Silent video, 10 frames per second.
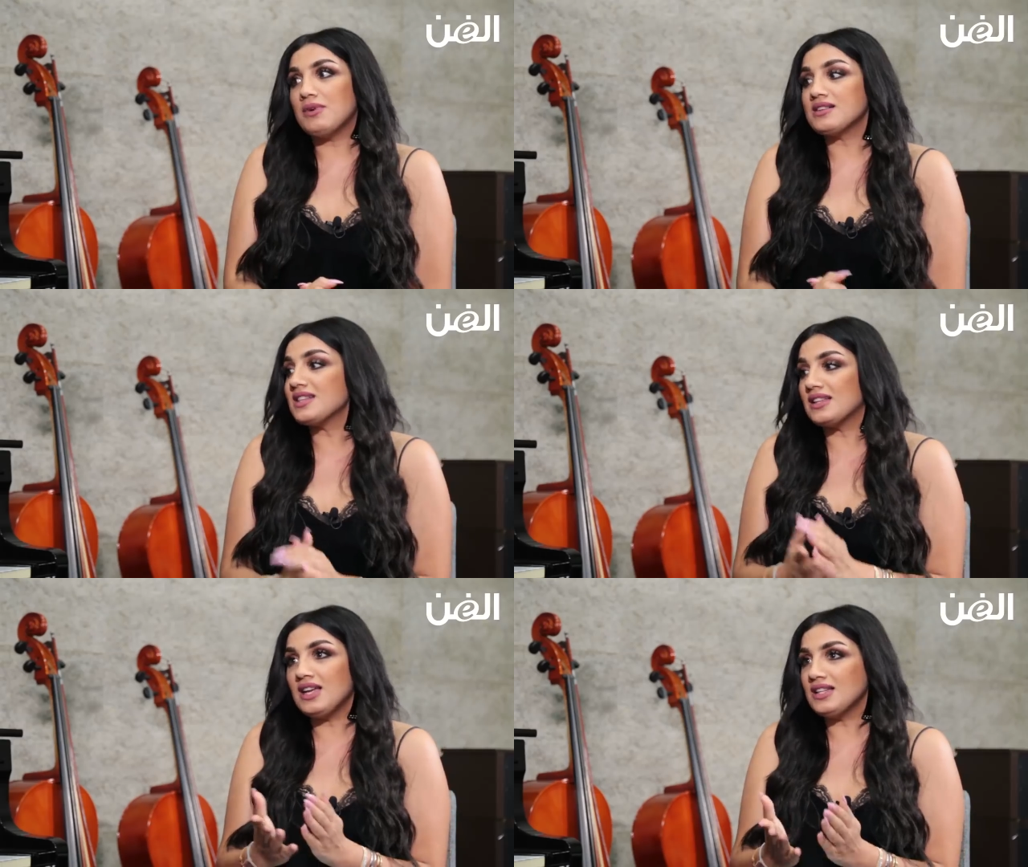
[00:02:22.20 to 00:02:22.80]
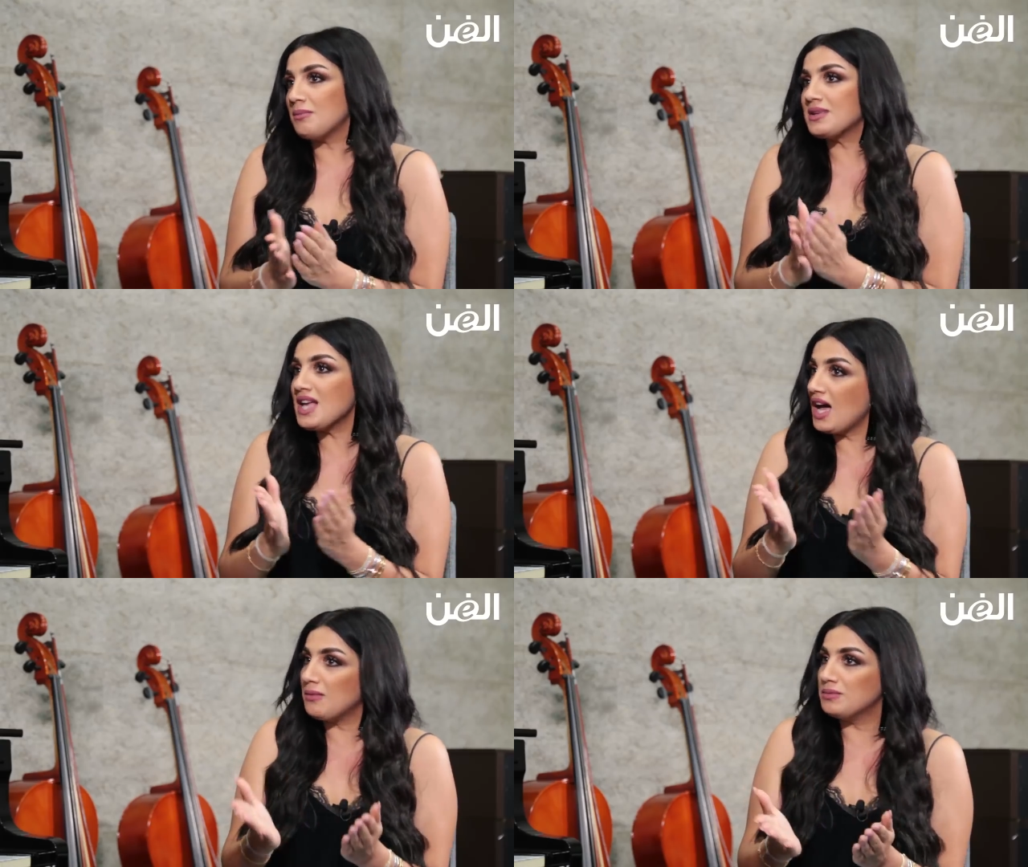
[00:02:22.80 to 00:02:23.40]
اصلا نحن ما
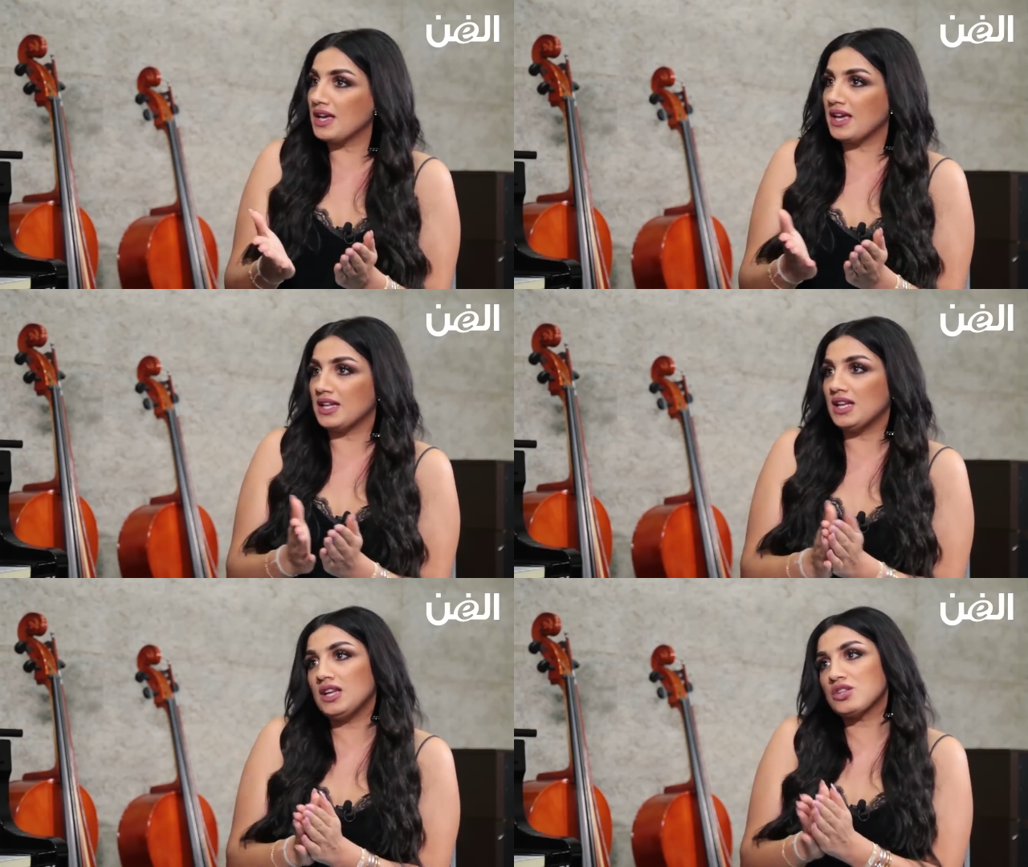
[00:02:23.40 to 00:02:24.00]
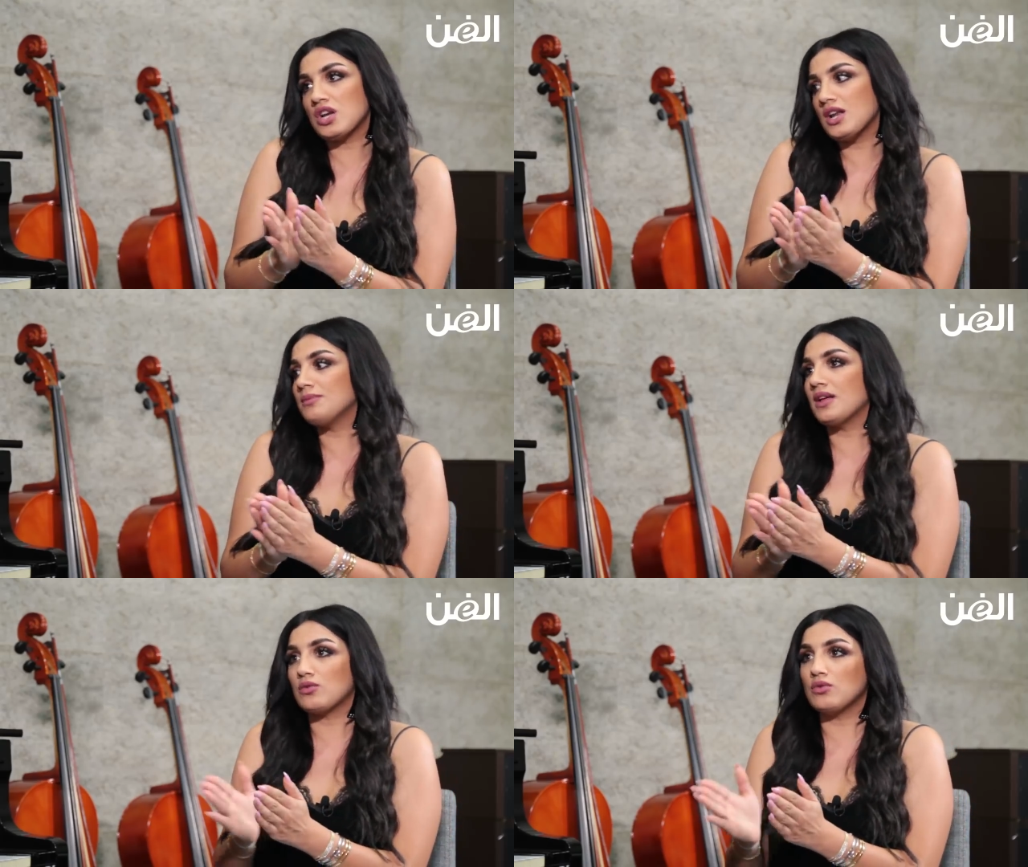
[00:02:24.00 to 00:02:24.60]
صاحبنا يعني نحن
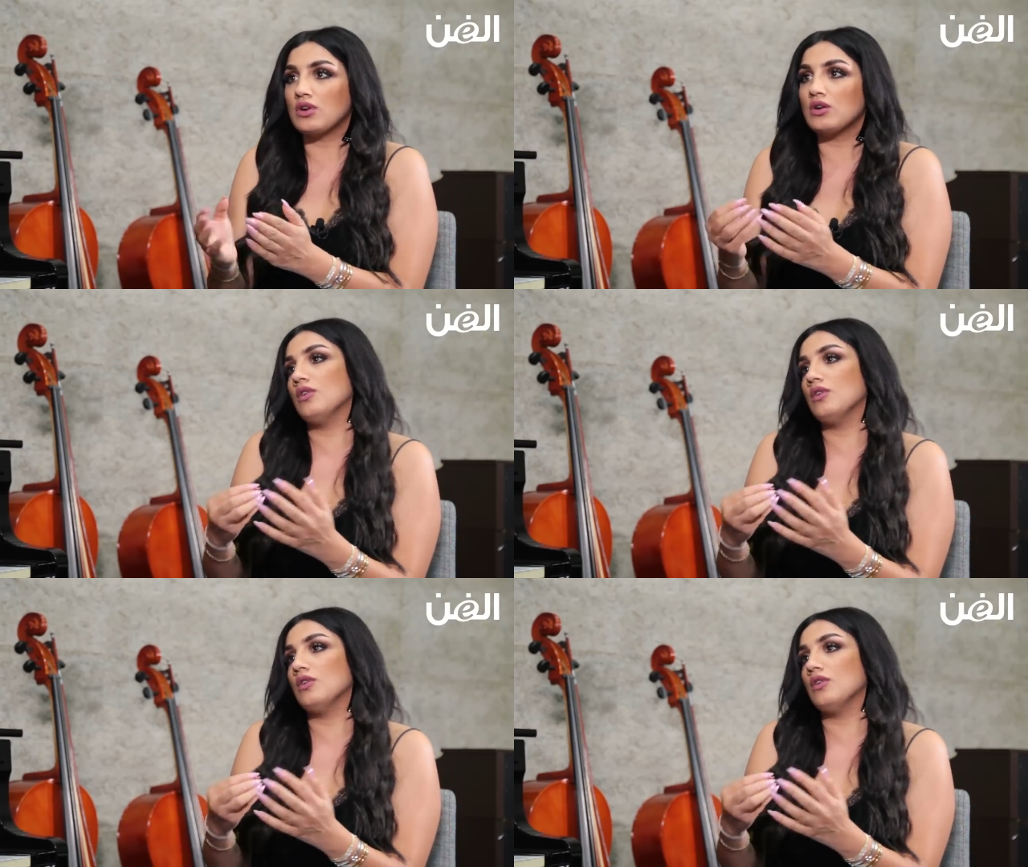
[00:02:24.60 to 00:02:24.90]
جربنا نكون